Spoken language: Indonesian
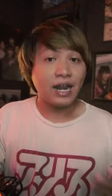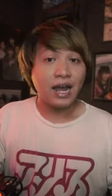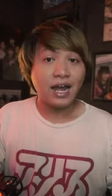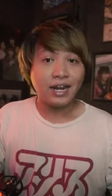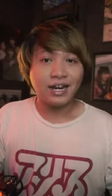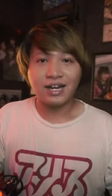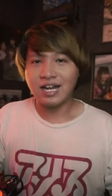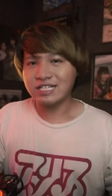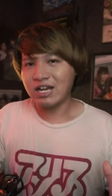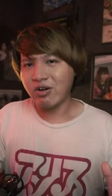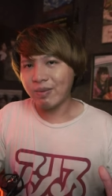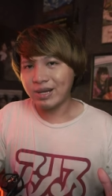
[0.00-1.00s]
Nah,
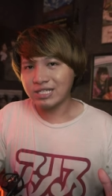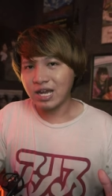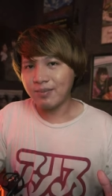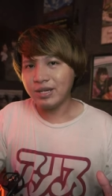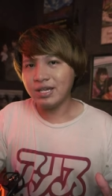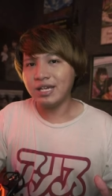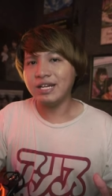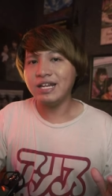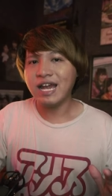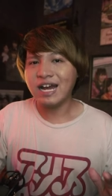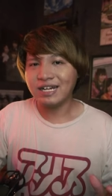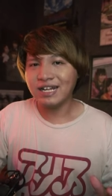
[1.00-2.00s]
Nagasawa Masami
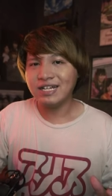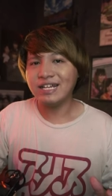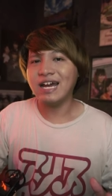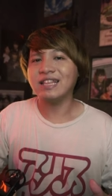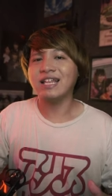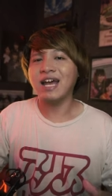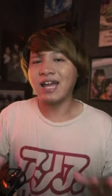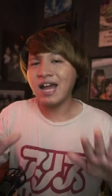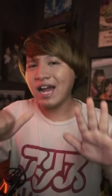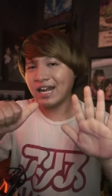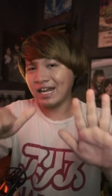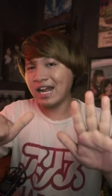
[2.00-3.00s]
ini ada di
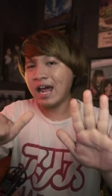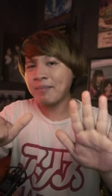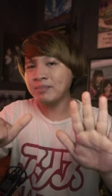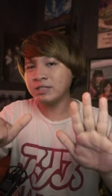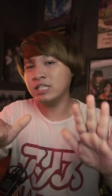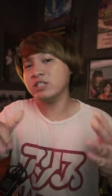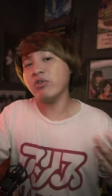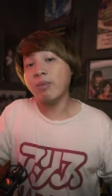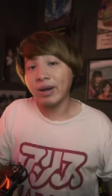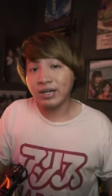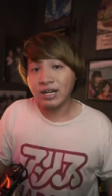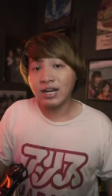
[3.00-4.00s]
antara 6 siswa
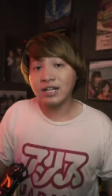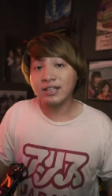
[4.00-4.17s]
bandel